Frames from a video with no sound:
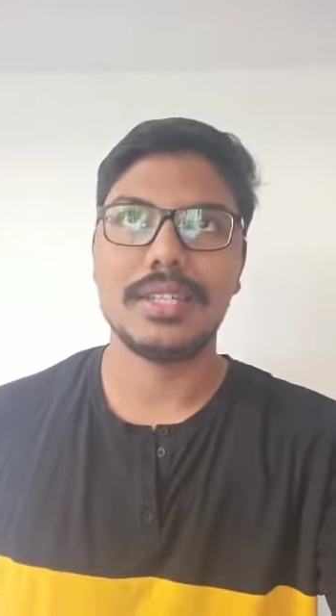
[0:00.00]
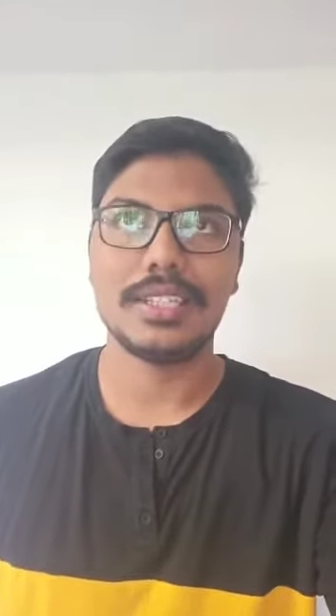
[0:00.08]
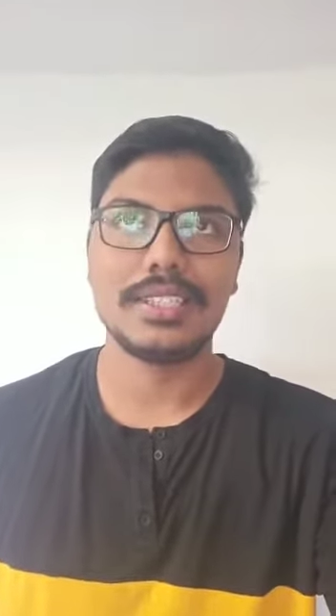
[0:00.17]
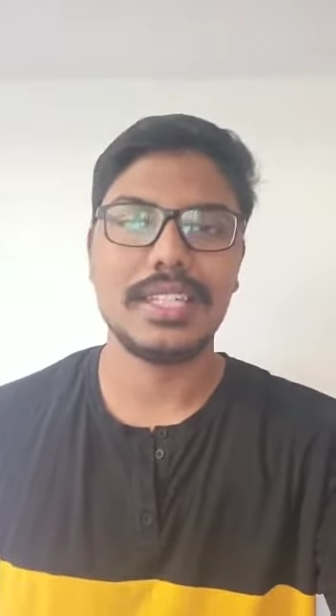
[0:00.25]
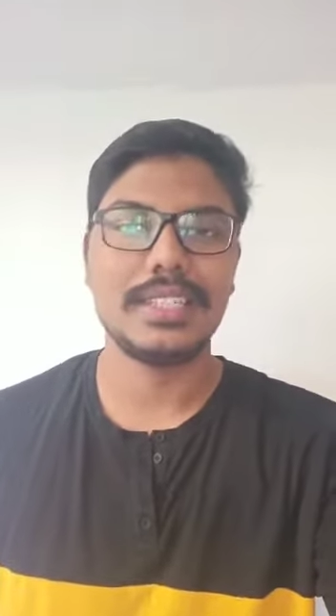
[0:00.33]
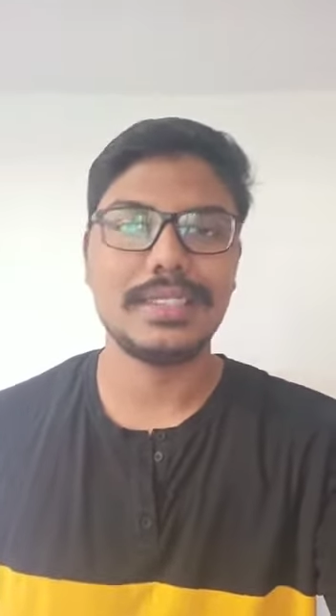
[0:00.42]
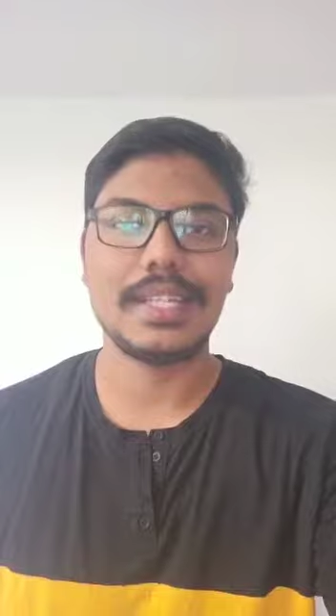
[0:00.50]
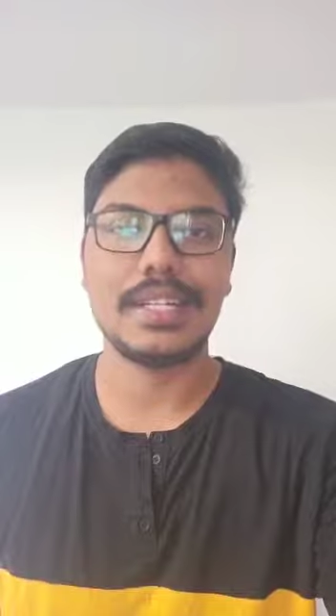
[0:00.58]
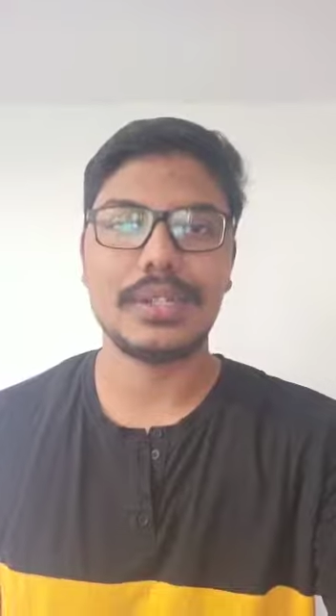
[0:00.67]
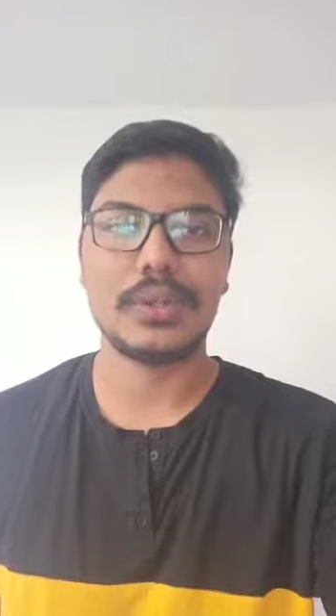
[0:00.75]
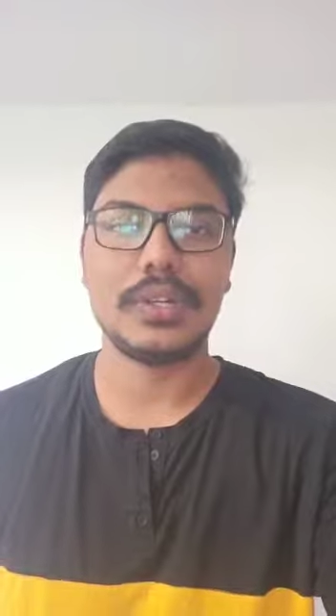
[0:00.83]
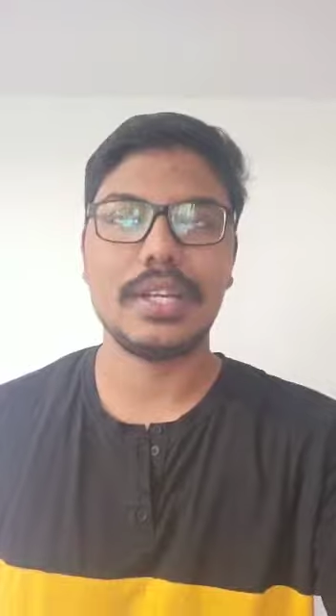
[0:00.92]
லாஸ்ட் இயர்
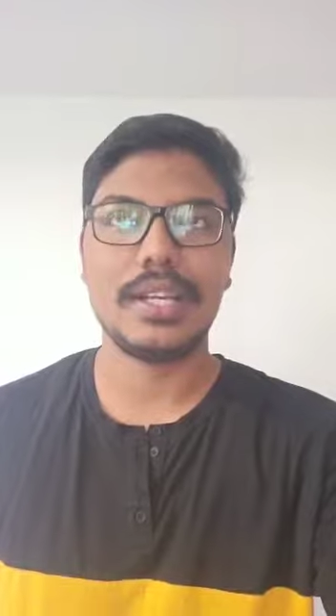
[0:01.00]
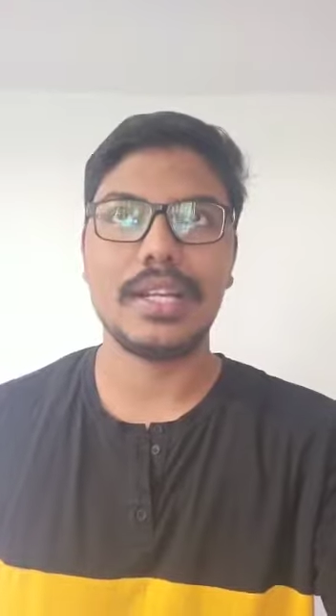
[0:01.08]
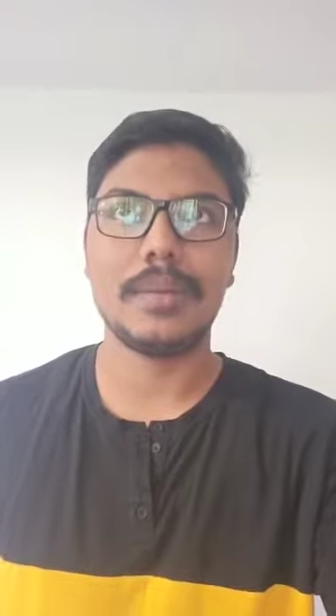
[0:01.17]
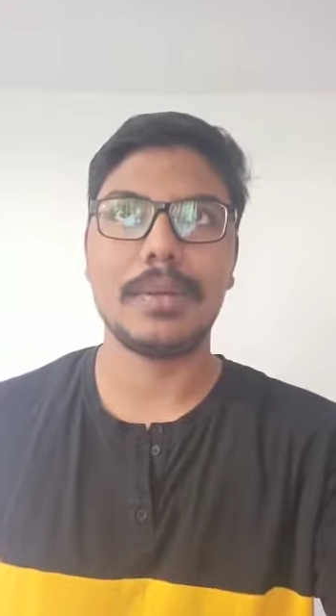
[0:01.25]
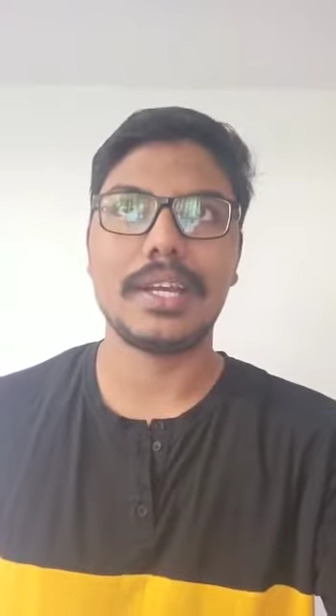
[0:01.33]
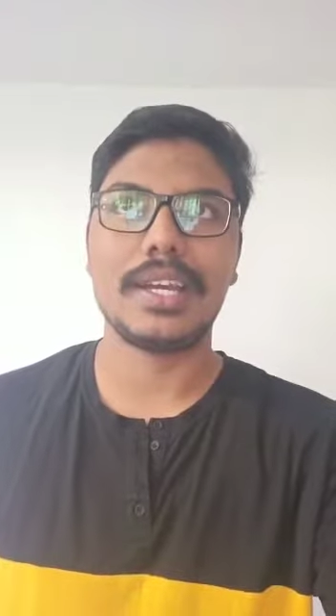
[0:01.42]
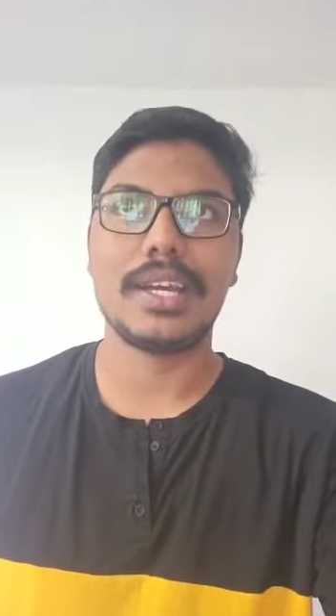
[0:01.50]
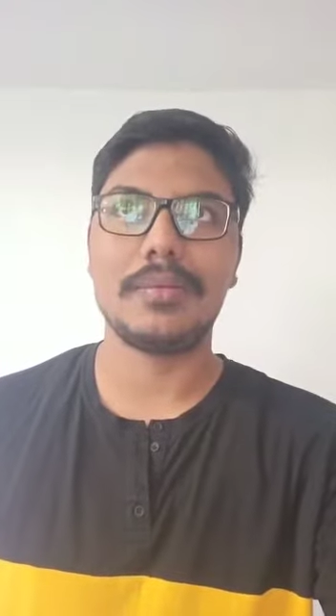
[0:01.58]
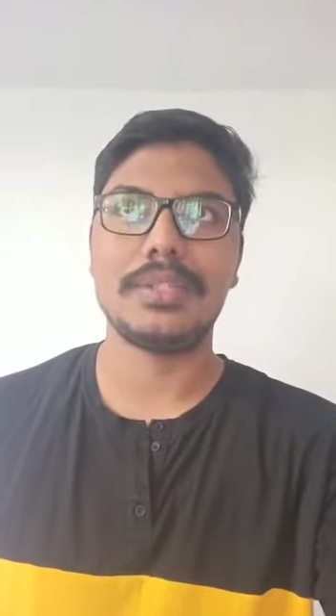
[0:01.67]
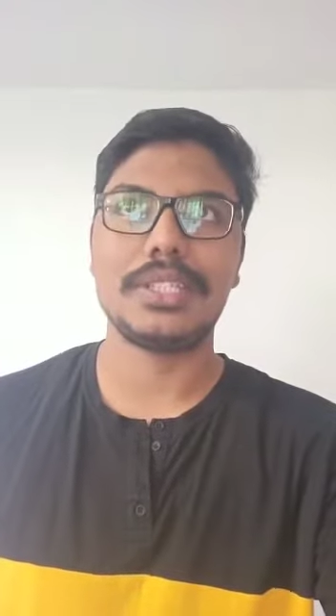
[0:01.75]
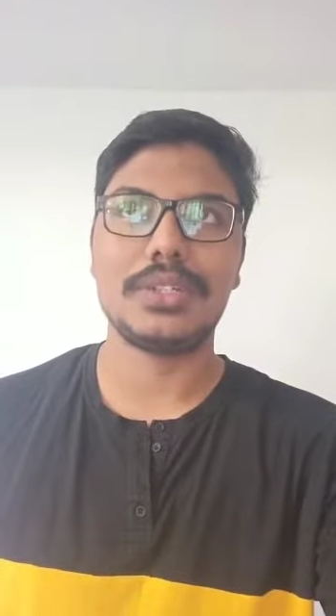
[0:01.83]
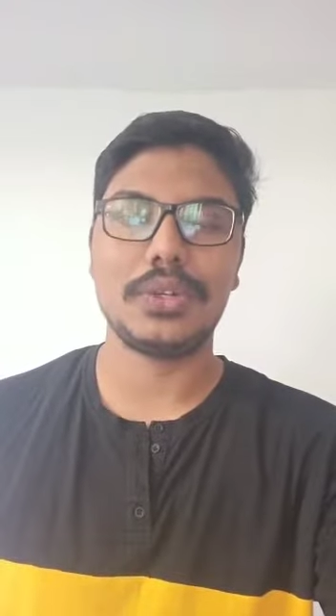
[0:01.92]
ஜான் டுவெண்ட்டியில் படிக்க
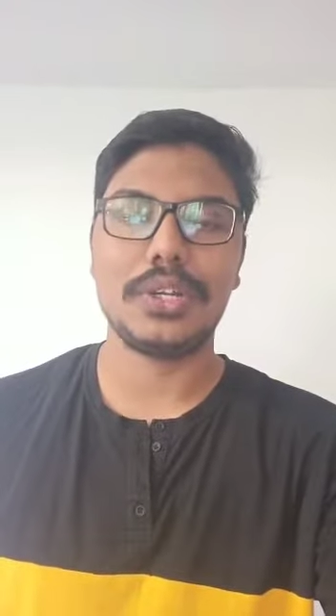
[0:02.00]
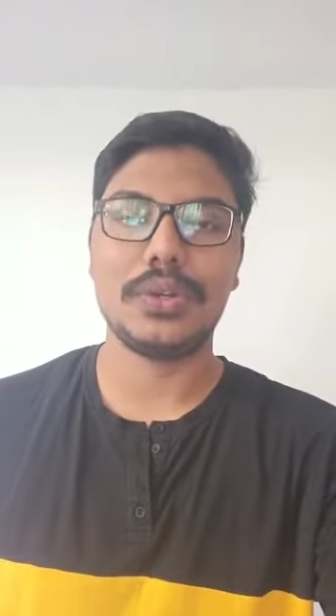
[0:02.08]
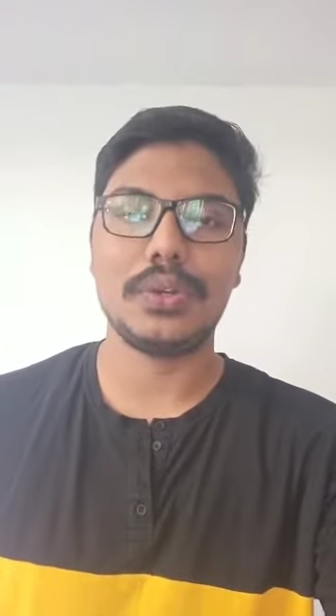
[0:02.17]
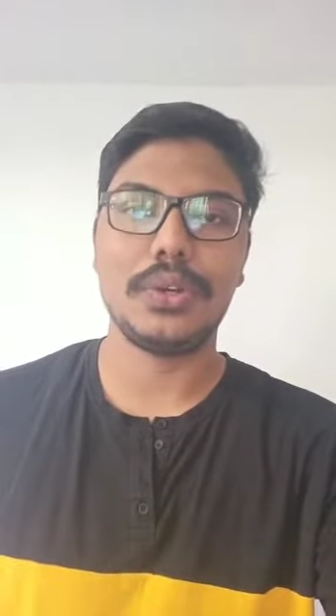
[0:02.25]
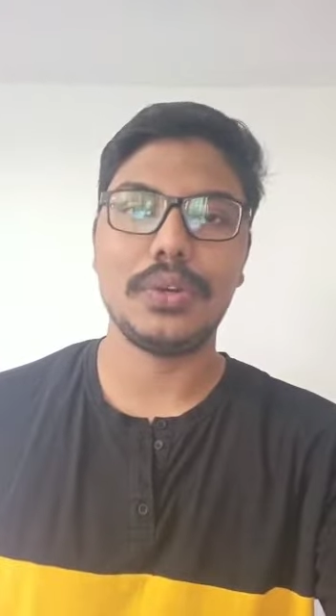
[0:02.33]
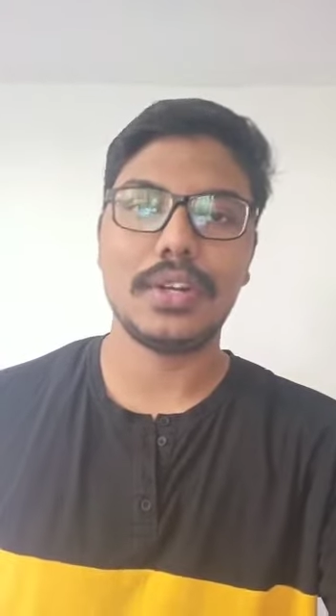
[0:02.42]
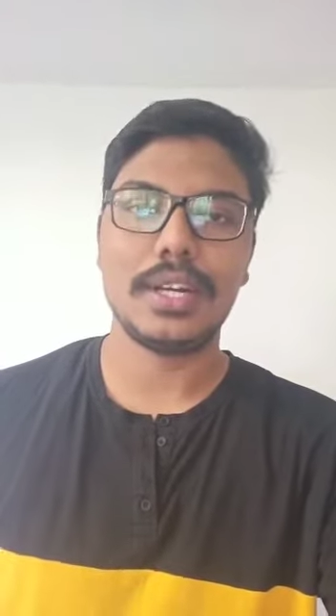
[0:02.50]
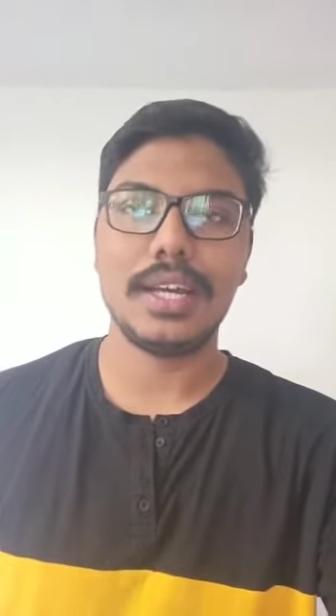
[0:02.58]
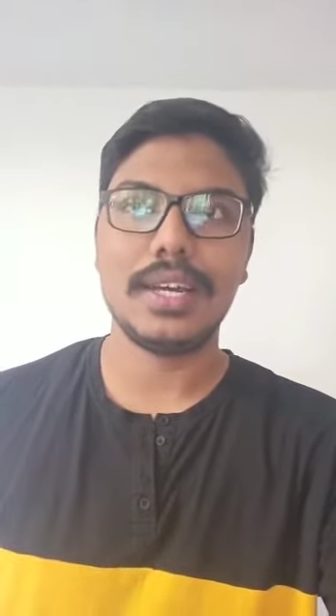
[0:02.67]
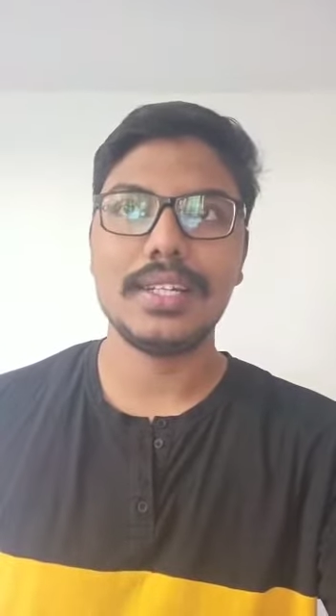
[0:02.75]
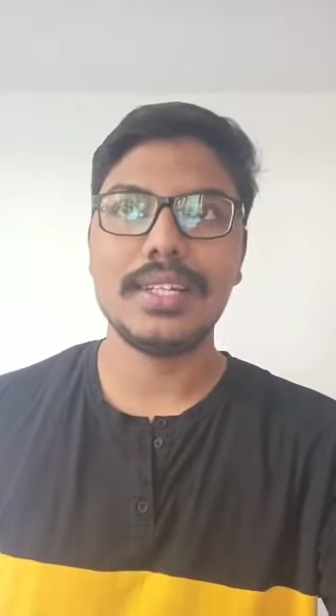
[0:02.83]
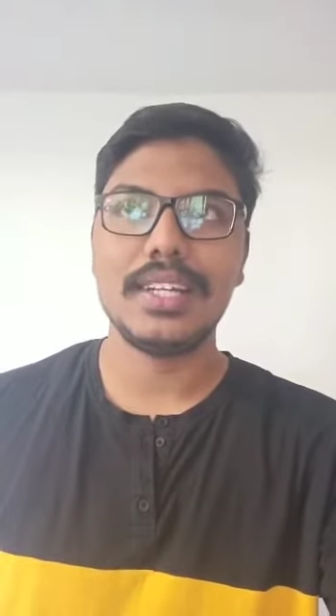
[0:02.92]
ஆரம்பித்தேன் டுவெண்ட்டி டுவெண்ட்டி ஒனில்